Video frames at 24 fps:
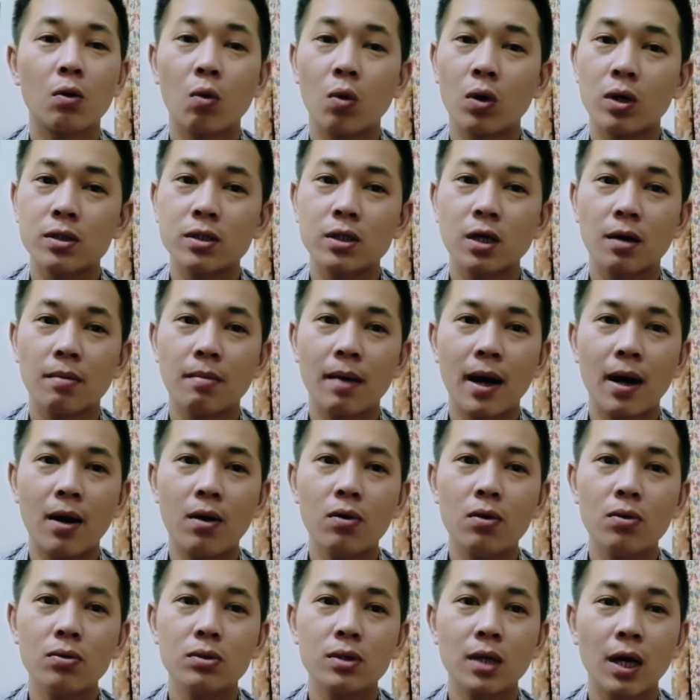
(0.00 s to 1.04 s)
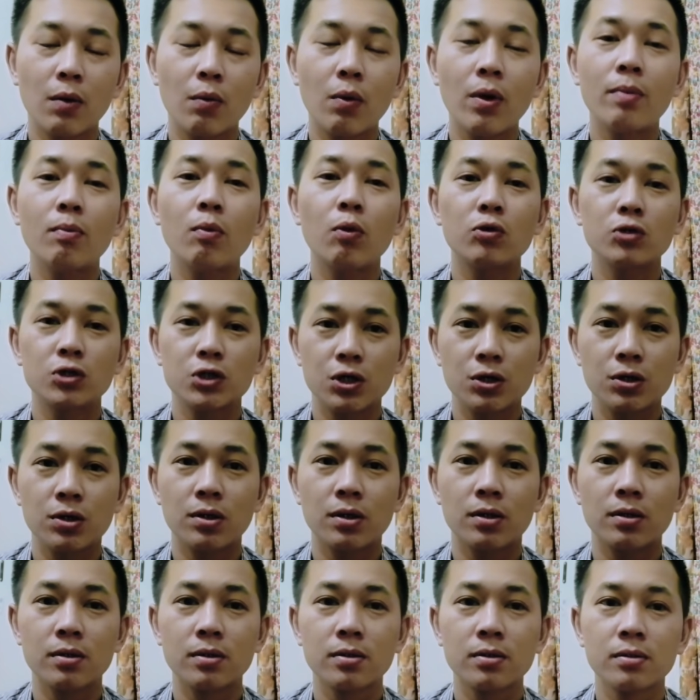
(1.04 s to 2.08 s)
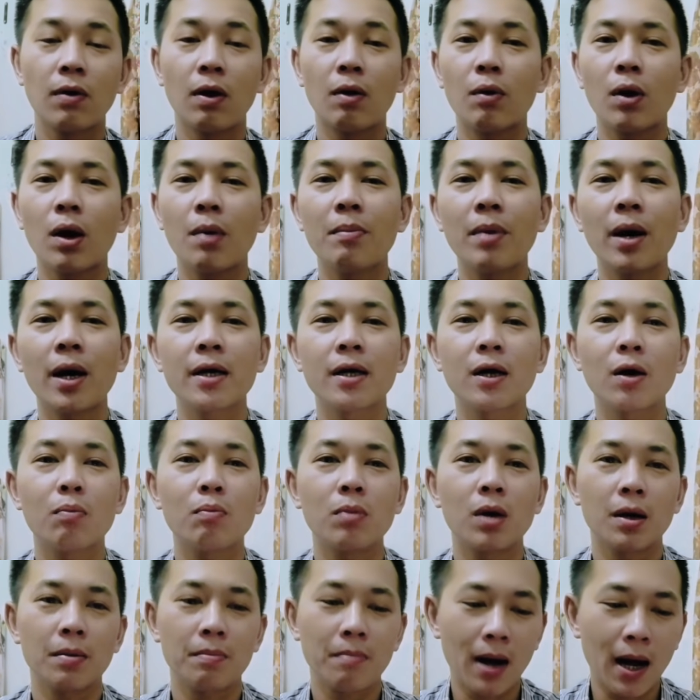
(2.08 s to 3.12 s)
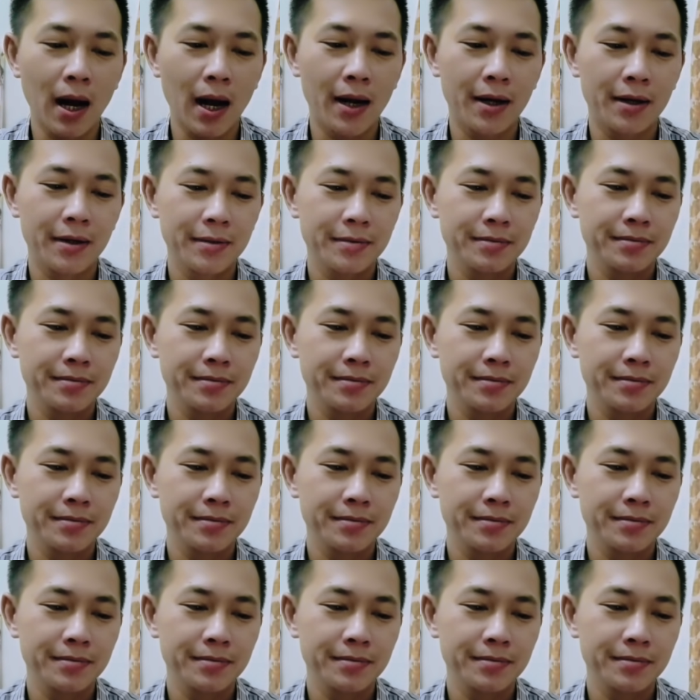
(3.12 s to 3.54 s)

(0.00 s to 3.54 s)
của tờ báo Tài nguyên Môi trường vào năm 2013.